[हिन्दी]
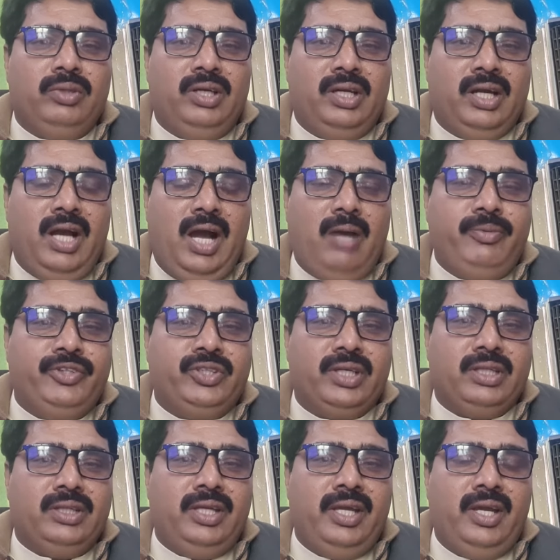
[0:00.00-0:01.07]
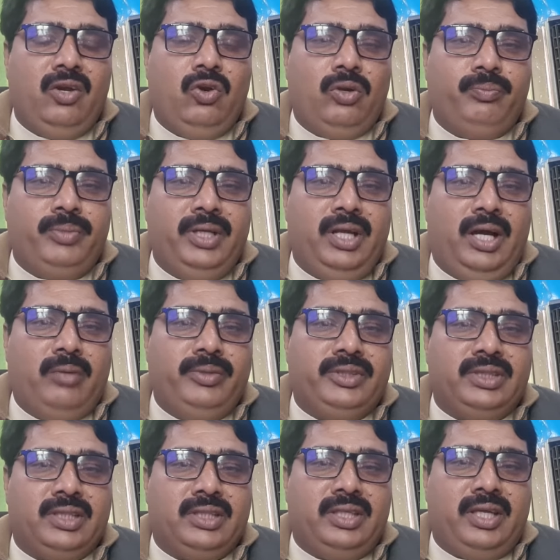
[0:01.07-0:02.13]
लगा भी सकते हैं और पिला भी
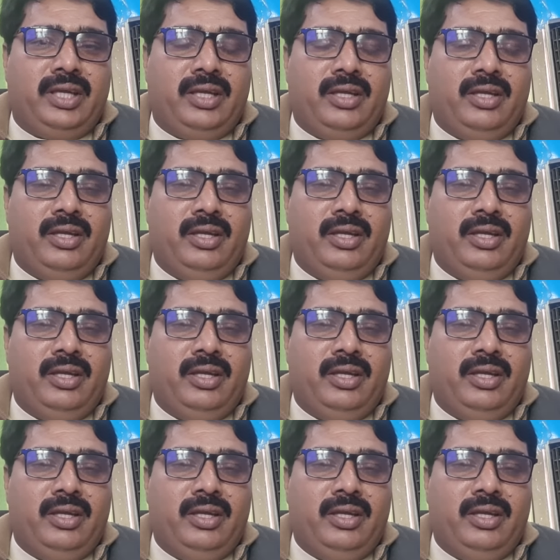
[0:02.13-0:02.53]
सकते हैं